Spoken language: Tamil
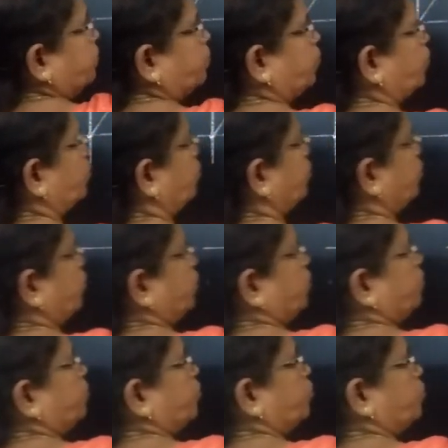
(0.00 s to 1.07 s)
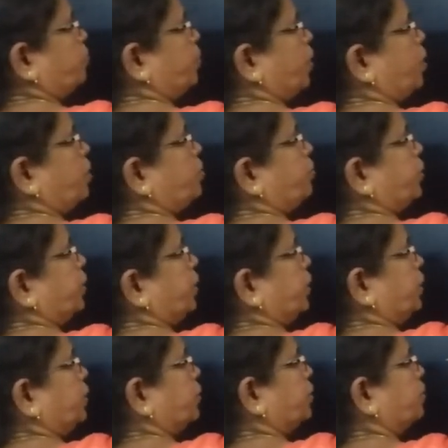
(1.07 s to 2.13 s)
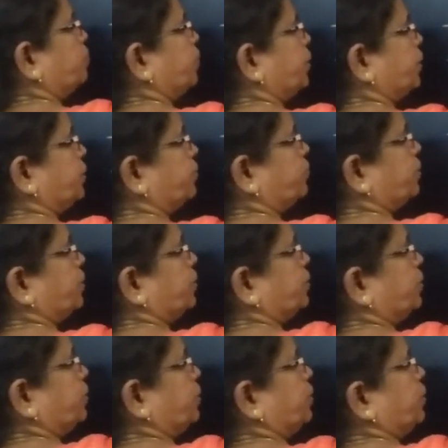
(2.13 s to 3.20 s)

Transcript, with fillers: போகும் ஸோ பாலினுடைய பிகினிங் ஸ்டேஜு